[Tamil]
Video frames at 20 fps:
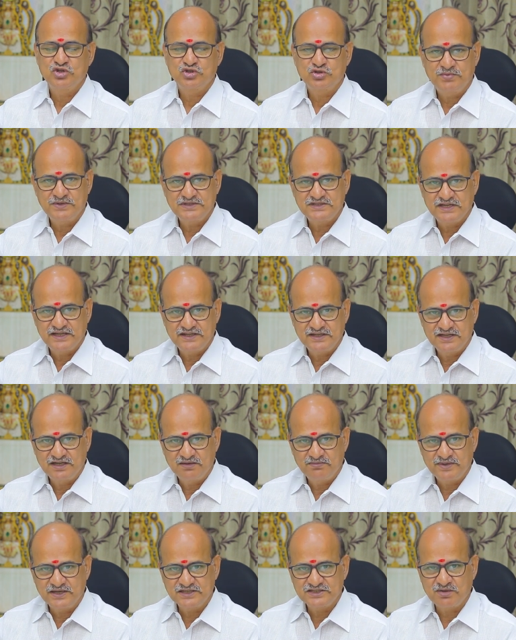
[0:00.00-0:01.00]
சுப
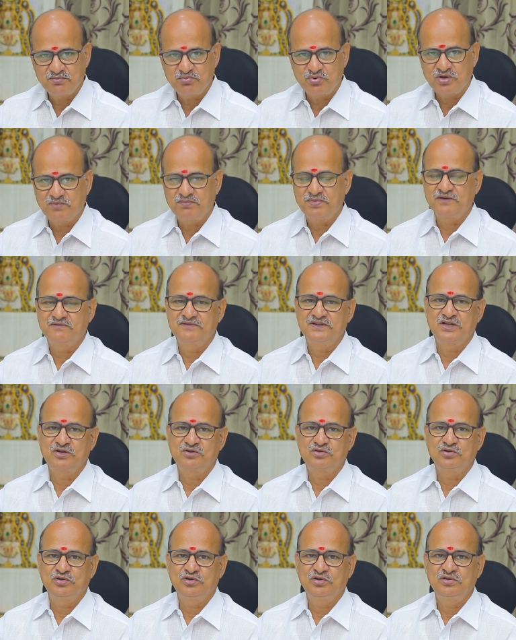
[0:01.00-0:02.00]
செய்திகள் பேச
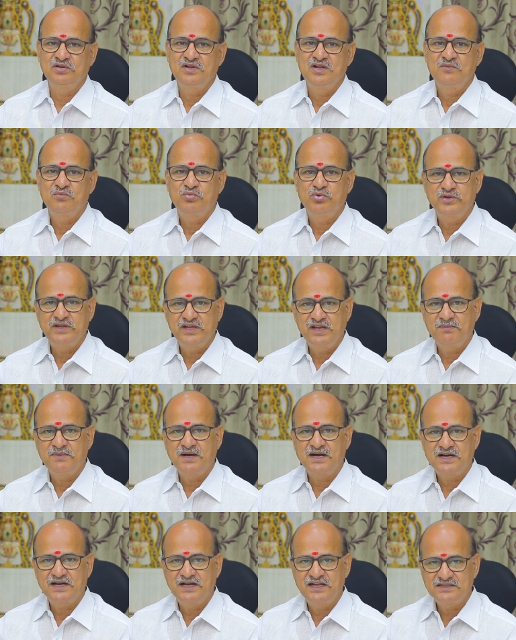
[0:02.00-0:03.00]
புறப்படுவதற்கோ புதிய
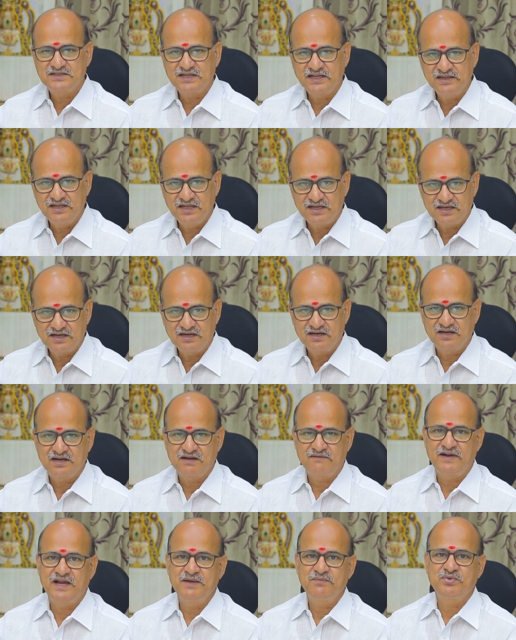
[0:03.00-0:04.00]
மக்களை
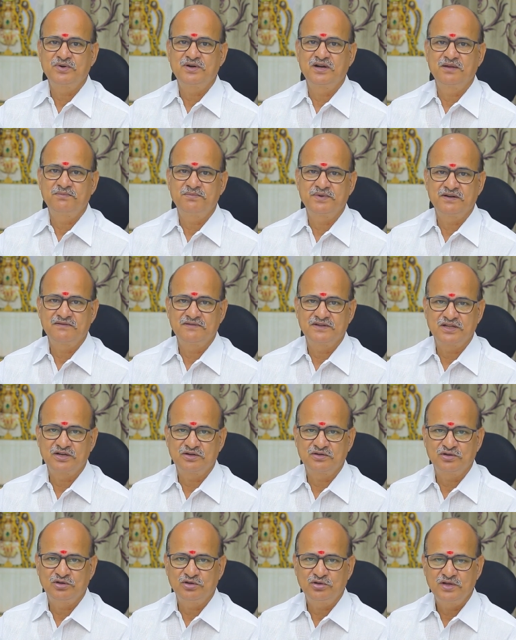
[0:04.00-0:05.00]
சந்திக்கின்ற வாய்ப்புகளை
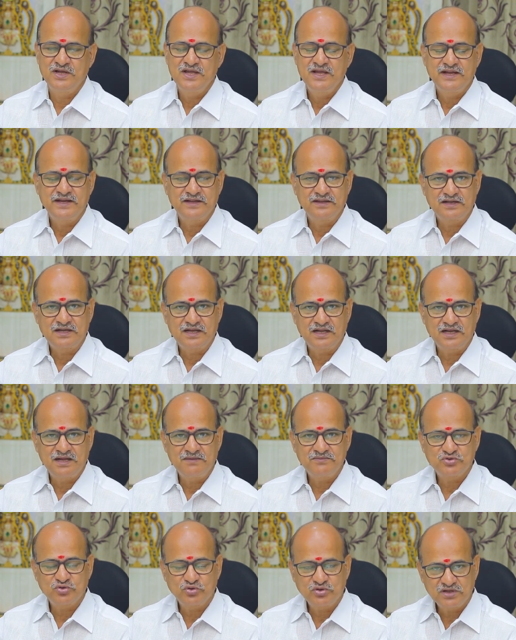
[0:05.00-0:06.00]
பெறுவதற்கோ
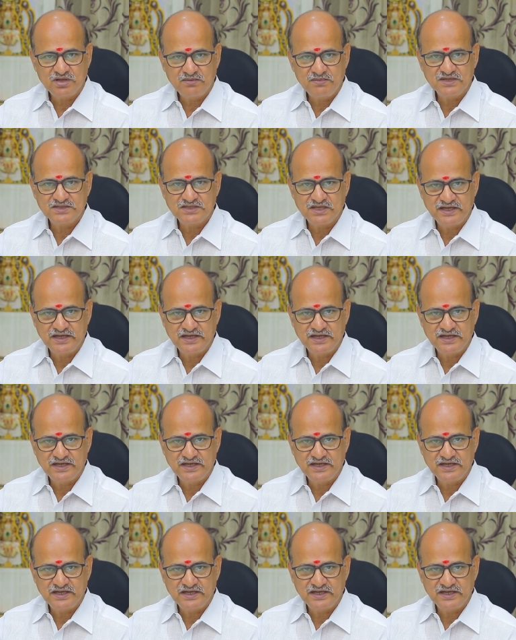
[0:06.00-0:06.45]
இதுக்கெல்லாம் சுத்தமாக